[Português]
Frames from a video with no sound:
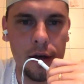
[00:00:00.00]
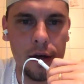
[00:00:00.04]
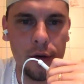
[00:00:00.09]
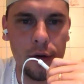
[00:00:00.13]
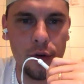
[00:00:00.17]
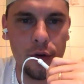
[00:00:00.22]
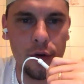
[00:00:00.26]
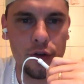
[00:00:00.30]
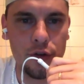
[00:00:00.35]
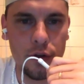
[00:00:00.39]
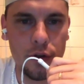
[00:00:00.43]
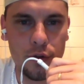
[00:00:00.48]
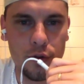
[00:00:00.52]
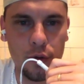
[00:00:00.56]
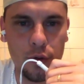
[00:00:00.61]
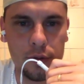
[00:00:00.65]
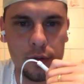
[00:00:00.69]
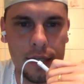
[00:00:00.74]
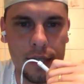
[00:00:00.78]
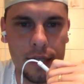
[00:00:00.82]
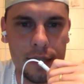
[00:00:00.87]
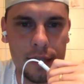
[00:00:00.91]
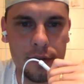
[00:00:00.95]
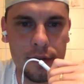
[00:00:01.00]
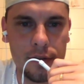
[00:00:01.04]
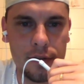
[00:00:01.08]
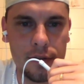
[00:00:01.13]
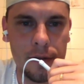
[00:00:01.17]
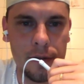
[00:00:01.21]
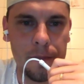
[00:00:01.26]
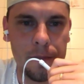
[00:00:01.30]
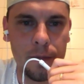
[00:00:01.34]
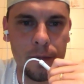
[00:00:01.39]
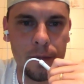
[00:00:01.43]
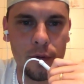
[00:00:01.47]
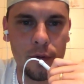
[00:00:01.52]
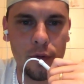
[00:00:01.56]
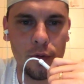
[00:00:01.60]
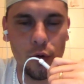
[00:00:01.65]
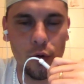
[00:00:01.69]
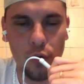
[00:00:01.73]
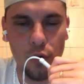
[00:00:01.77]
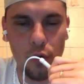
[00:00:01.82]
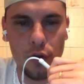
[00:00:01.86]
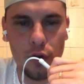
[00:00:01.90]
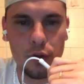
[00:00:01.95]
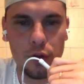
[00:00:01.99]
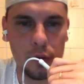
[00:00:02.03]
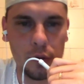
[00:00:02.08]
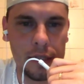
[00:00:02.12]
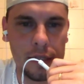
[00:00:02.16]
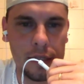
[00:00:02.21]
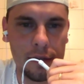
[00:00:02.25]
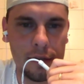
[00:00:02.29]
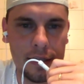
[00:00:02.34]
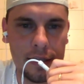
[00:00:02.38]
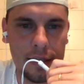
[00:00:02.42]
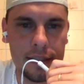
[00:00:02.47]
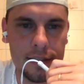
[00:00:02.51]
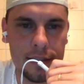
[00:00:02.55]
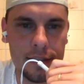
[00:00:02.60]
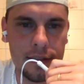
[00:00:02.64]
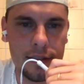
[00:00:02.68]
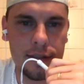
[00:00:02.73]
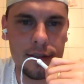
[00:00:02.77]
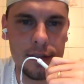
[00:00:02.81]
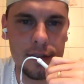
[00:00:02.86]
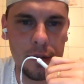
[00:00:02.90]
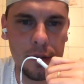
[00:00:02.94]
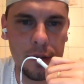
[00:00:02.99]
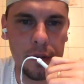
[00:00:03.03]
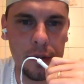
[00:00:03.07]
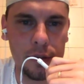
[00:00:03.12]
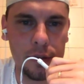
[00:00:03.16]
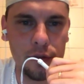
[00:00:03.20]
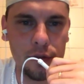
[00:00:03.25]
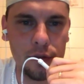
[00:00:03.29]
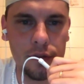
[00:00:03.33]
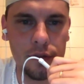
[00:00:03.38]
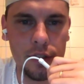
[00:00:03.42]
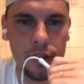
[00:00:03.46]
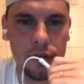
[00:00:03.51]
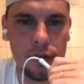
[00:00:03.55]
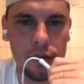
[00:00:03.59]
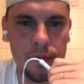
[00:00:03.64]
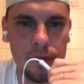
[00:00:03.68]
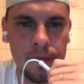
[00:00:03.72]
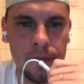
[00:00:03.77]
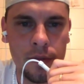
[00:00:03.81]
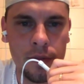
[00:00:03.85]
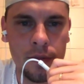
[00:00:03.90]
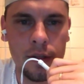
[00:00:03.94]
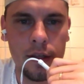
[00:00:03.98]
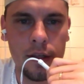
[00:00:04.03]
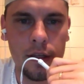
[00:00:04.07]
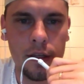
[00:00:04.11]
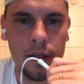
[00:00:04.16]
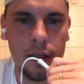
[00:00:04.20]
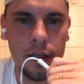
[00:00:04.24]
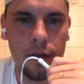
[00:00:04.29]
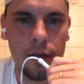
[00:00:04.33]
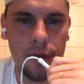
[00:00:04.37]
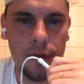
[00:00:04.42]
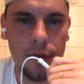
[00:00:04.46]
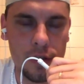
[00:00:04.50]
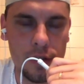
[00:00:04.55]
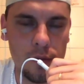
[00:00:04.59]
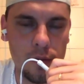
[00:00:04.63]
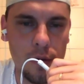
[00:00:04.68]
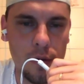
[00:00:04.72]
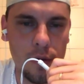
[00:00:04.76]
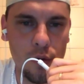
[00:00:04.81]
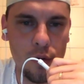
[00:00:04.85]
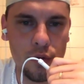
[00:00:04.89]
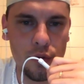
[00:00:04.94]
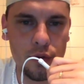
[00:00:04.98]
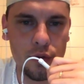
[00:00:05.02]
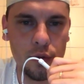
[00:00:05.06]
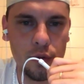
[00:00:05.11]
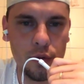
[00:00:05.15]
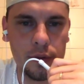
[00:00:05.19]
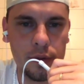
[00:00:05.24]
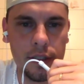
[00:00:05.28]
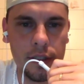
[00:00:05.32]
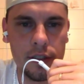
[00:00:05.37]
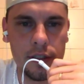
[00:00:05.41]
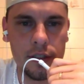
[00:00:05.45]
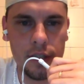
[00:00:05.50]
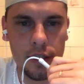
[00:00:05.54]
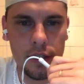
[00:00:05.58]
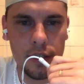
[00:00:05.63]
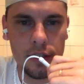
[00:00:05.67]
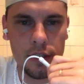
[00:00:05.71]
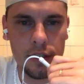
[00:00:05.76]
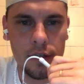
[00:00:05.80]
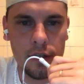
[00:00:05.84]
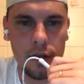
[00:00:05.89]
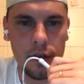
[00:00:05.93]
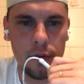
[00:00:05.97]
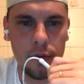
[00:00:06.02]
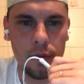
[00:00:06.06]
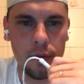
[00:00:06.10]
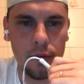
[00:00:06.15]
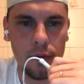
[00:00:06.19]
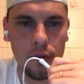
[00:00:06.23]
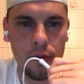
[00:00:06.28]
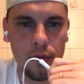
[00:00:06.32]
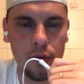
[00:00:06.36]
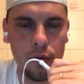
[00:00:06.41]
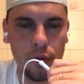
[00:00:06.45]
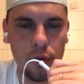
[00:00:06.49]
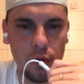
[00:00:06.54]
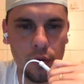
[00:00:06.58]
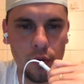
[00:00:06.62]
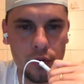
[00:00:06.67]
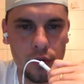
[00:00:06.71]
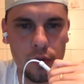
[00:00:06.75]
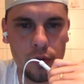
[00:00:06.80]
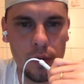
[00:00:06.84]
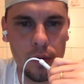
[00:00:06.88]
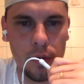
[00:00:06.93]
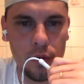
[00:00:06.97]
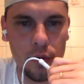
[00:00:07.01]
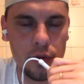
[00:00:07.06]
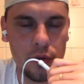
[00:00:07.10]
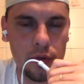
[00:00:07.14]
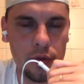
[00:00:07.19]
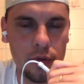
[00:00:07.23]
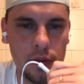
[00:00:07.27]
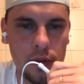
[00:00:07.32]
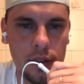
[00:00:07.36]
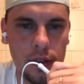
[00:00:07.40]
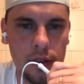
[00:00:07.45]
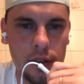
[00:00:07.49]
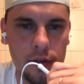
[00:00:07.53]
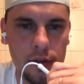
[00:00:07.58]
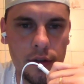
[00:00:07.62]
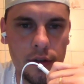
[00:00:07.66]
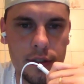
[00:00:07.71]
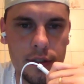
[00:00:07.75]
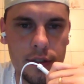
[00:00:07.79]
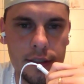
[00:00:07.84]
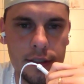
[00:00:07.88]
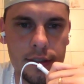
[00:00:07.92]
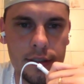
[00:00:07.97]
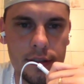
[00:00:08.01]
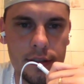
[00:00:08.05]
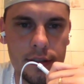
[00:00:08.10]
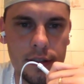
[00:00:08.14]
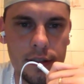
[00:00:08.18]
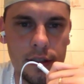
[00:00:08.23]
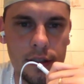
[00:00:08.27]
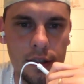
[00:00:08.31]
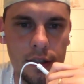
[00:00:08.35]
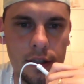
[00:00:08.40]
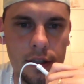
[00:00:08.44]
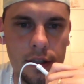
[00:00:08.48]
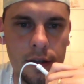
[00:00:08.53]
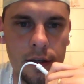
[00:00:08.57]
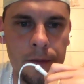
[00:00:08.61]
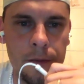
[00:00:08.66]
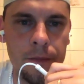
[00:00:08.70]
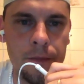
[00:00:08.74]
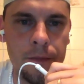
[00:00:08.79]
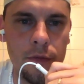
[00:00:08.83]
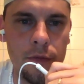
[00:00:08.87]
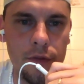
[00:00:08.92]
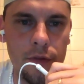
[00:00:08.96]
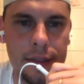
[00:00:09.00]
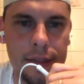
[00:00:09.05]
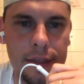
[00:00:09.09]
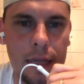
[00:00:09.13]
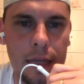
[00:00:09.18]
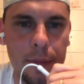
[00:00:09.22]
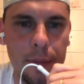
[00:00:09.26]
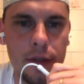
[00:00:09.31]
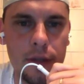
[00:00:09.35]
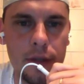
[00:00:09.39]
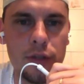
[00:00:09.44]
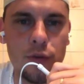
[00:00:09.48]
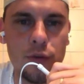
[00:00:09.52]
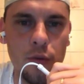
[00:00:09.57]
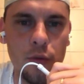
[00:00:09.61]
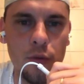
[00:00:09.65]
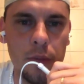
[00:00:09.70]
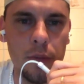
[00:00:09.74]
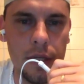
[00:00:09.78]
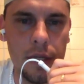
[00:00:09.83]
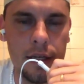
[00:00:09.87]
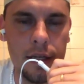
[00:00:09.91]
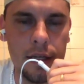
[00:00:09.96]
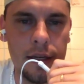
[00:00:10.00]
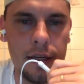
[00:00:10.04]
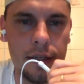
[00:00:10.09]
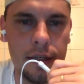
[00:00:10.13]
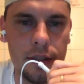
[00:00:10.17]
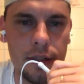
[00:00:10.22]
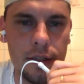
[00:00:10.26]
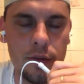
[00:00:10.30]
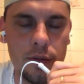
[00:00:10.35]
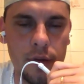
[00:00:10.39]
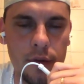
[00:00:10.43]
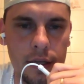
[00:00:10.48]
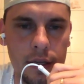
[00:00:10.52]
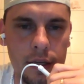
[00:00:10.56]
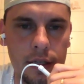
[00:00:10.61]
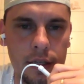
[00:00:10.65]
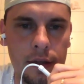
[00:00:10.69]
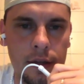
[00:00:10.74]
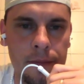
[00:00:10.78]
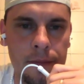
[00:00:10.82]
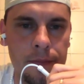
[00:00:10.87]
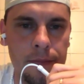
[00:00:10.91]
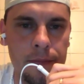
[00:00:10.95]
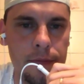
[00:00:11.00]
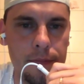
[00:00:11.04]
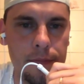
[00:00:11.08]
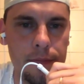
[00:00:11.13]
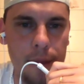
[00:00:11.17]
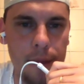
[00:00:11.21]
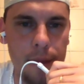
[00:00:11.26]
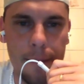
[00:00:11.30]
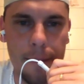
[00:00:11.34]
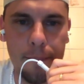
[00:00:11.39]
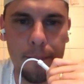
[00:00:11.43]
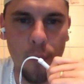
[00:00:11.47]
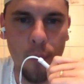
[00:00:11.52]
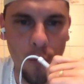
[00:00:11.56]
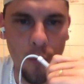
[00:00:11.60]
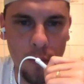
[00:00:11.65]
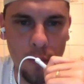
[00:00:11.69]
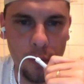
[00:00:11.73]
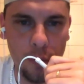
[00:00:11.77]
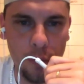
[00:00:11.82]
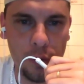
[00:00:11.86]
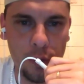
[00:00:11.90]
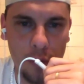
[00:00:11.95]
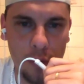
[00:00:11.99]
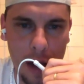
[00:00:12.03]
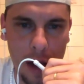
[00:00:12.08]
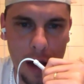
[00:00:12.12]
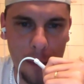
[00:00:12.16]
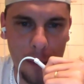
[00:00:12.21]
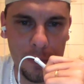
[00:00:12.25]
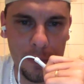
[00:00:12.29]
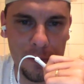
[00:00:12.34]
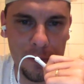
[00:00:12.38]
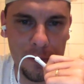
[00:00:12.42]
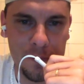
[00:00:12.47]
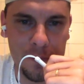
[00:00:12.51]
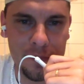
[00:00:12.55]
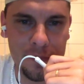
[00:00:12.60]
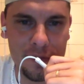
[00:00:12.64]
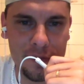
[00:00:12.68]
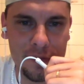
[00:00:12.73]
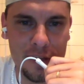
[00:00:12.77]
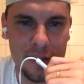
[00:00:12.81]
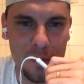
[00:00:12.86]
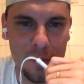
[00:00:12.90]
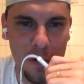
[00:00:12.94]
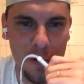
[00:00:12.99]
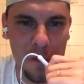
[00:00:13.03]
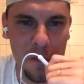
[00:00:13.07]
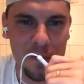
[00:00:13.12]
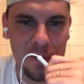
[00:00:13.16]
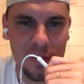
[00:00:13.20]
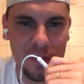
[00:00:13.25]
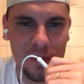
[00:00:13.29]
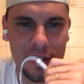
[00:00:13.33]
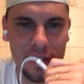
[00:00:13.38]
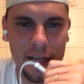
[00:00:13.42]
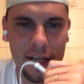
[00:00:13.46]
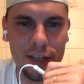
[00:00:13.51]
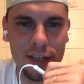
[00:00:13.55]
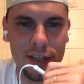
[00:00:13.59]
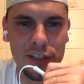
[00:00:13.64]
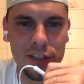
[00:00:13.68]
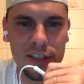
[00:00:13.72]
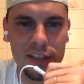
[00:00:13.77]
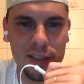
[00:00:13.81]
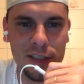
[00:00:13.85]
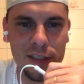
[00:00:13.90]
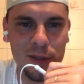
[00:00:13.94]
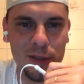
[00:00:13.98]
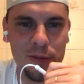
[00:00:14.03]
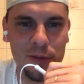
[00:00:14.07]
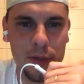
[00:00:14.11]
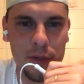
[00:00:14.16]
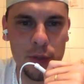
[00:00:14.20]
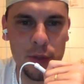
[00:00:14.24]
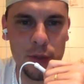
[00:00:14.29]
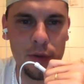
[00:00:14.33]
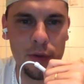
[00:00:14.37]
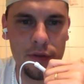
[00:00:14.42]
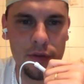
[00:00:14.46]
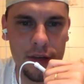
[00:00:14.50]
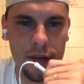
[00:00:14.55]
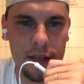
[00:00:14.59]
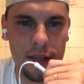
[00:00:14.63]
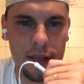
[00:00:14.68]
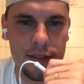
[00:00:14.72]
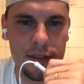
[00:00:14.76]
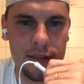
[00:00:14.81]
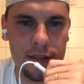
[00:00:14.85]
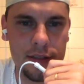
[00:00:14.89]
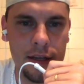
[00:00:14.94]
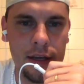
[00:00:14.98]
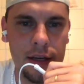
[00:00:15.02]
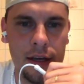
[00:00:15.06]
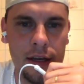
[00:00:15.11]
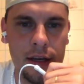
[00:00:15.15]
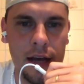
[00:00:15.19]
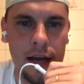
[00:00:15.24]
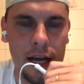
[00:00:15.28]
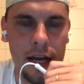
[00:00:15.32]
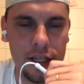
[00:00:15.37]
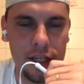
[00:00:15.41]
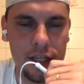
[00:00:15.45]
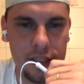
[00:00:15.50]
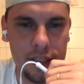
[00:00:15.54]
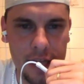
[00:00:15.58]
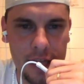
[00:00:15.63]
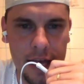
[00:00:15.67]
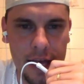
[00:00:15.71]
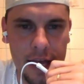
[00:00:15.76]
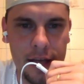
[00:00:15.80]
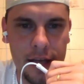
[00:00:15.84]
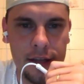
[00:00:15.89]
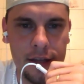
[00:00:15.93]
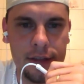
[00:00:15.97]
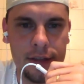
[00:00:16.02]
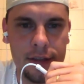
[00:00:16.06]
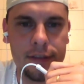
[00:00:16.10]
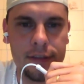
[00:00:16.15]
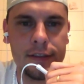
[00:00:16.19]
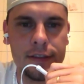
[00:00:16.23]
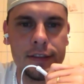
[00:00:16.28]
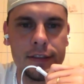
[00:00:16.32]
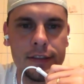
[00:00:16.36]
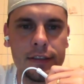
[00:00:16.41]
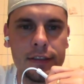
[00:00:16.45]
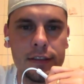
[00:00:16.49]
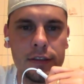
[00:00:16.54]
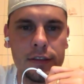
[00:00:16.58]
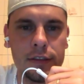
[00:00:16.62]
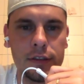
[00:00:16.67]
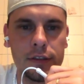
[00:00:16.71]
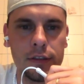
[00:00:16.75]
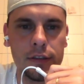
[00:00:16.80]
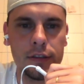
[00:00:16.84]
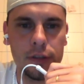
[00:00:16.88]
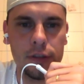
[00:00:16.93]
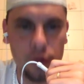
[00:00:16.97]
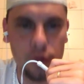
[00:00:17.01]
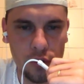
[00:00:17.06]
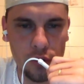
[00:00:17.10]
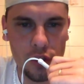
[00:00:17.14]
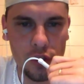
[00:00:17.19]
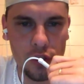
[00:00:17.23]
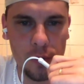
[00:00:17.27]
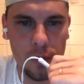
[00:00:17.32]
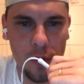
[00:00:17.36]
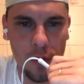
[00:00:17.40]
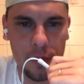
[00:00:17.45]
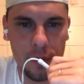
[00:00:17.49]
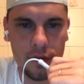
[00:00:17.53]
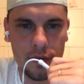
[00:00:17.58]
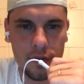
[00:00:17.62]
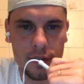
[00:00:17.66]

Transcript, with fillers: Os nossos contatos, o nosso contato está na descrição aí do vídeo. E faça uma consulta, agende conosco uma consulta que eu tenho certeza que vai dar para descobrir isso aí papo muito rápido, tá bom? Gratidão mais uma vez, axé, tudo de bom para